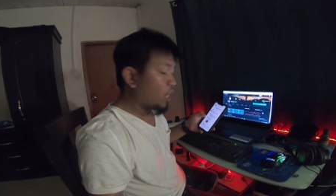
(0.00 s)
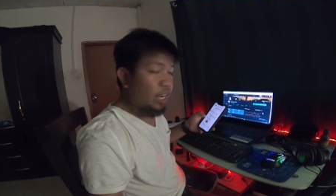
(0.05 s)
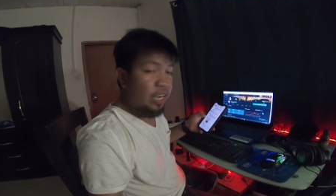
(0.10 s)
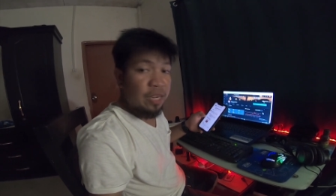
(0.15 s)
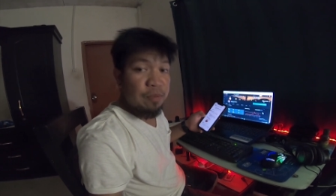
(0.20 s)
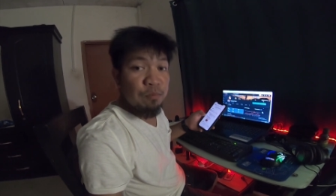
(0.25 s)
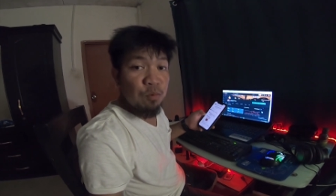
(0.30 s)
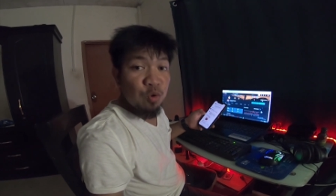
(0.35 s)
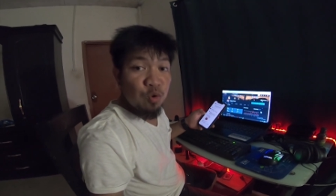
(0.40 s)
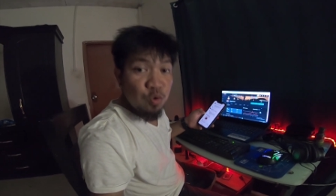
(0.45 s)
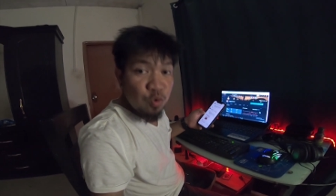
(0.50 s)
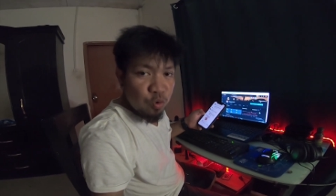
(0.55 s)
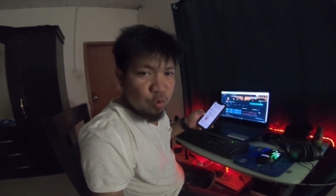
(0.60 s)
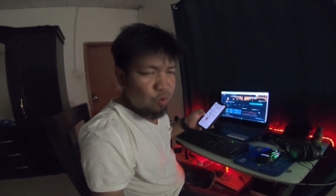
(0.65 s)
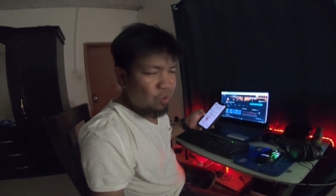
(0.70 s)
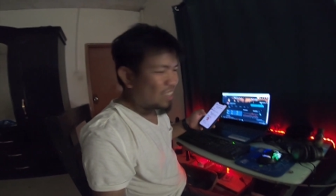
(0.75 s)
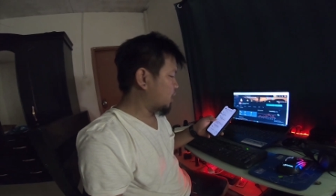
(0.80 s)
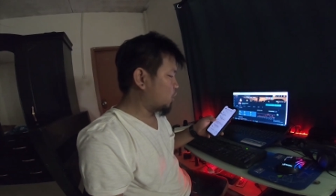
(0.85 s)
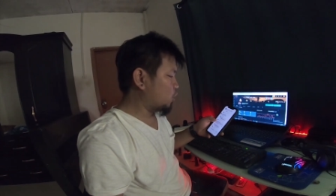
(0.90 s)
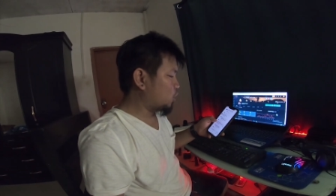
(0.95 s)
Rimuo.
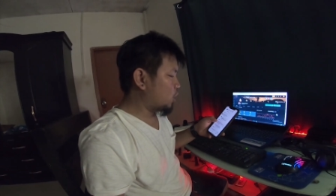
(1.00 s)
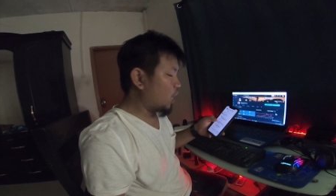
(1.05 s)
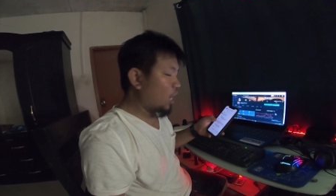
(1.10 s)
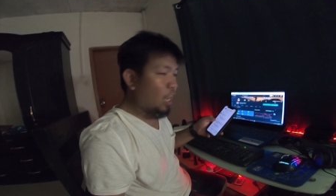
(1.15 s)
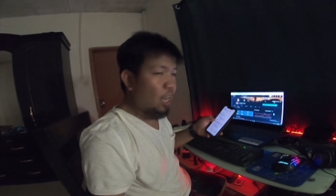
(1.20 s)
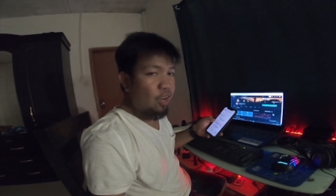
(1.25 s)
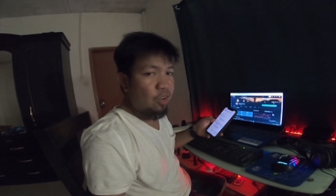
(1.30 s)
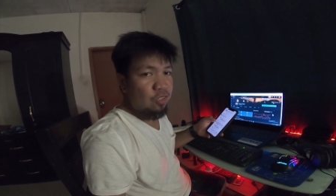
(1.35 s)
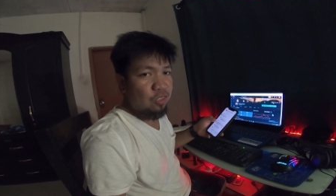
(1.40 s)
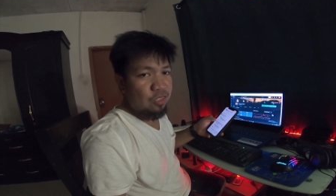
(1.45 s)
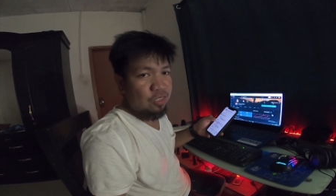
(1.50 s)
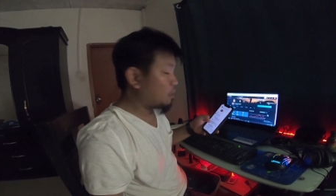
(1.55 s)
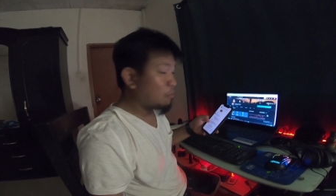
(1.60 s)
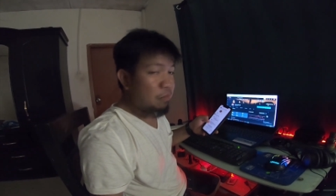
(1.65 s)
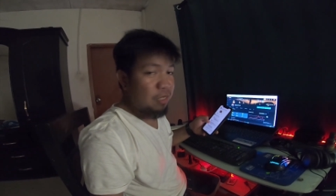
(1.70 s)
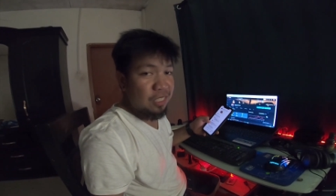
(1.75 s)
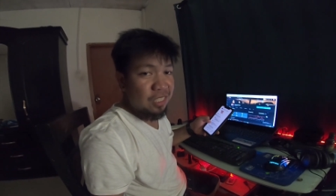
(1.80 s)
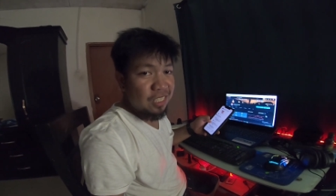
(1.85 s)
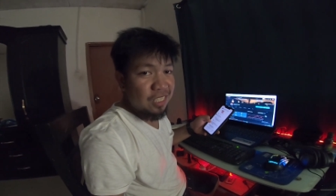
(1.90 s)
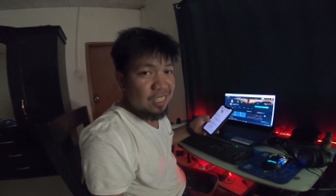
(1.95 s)
Shout out sa
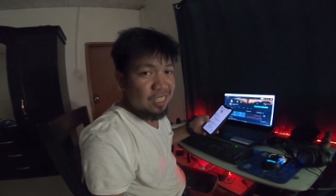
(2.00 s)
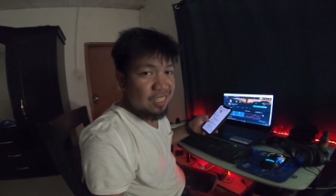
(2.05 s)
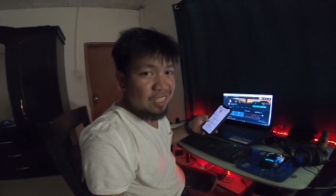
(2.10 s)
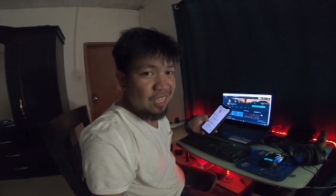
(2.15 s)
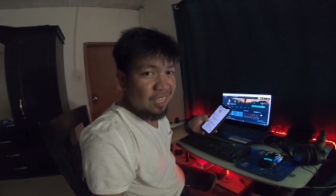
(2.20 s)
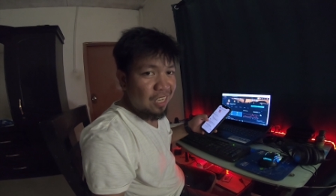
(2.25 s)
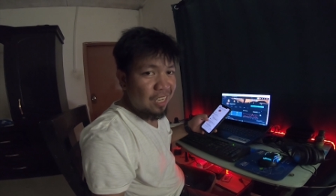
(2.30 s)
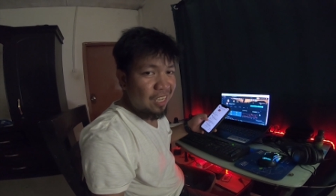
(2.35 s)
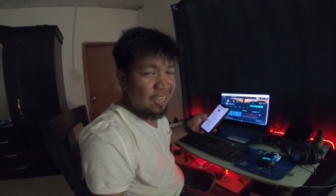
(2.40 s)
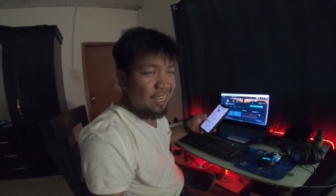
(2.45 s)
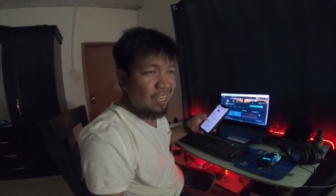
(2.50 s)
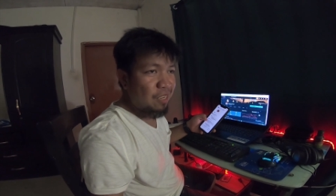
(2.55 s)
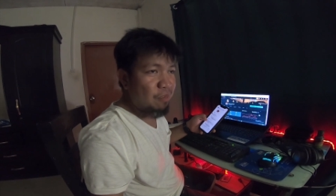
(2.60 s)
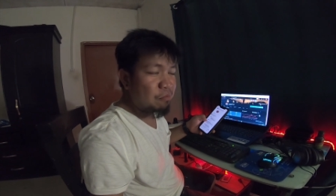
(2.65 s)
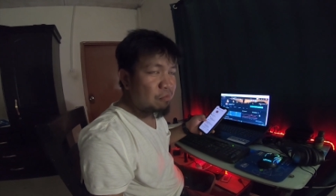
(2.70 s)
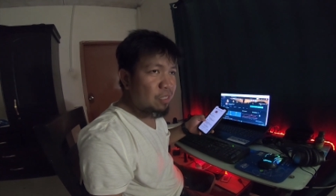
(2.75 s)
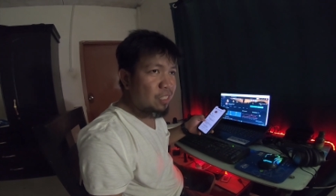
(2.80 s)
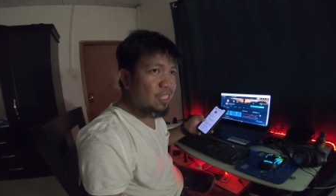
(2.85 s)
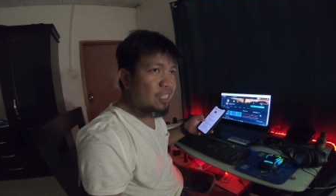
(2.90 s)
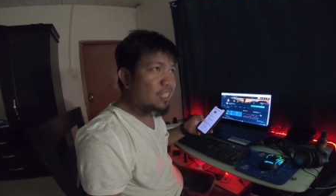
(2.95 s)
misis ni
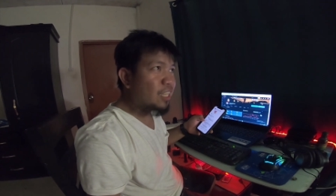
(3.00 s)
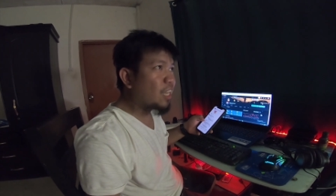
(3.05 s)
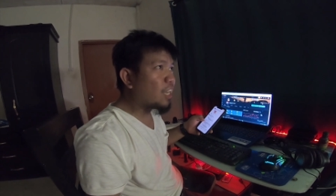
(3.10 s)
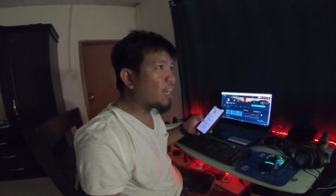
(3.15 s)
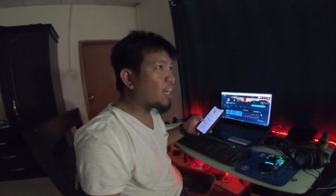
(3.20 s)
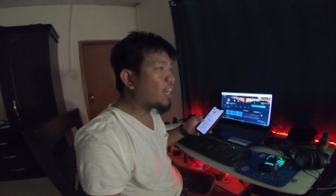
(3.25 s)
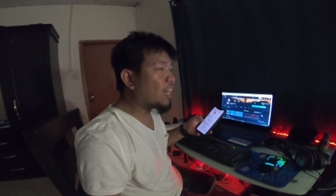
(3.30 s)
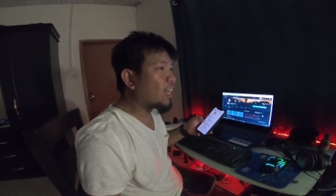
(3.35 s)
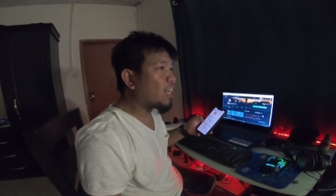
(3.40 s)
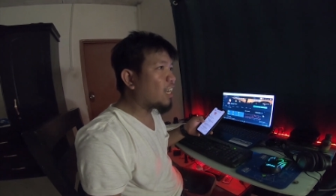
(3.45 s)
Mr.